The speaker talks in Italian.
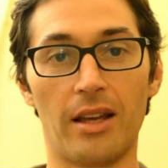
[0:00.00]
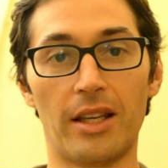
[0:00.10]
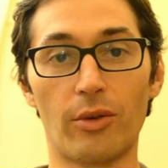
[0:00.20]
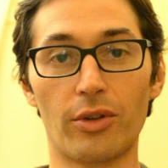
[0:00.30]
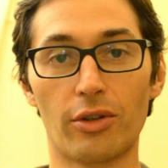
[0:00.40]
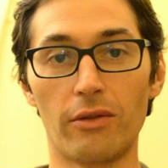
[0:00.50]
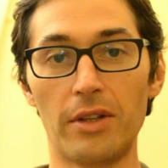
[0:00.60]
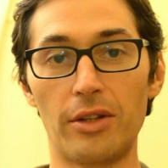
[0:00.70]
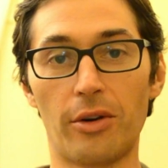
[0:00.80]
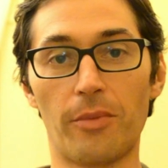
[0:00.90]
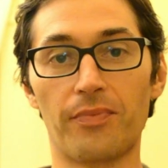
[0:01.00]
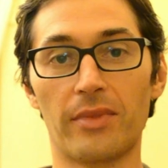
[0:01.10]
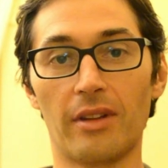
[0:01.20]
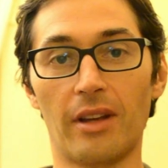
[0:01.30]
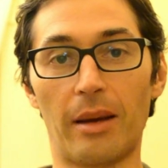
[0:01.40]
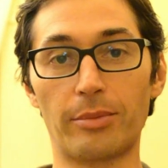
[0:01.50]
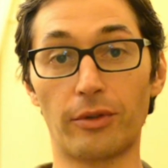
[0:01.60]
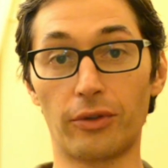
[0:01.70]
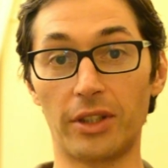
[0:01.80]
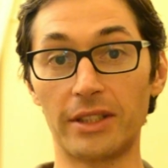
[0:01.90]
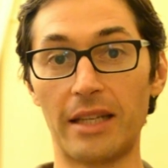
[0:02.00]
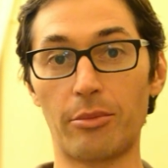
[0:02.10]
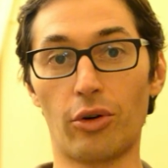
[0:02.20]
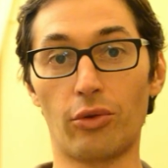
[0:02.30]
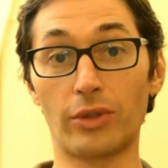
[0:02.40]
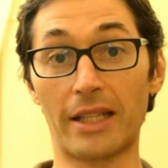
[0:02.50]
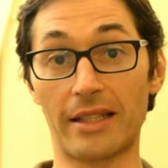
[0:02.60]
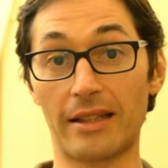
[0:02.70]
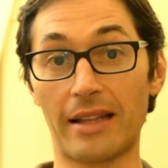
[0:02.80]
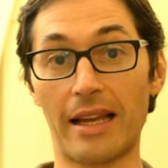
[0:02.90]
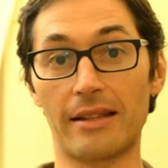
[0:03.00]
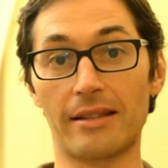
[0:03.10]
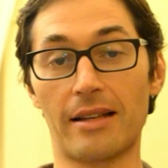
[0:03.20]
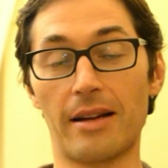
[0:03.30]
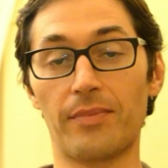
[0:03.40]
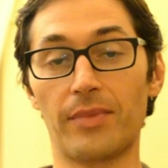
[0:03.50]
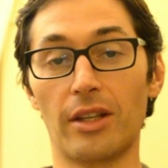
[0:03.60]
In questo video approfondiremo una sentenza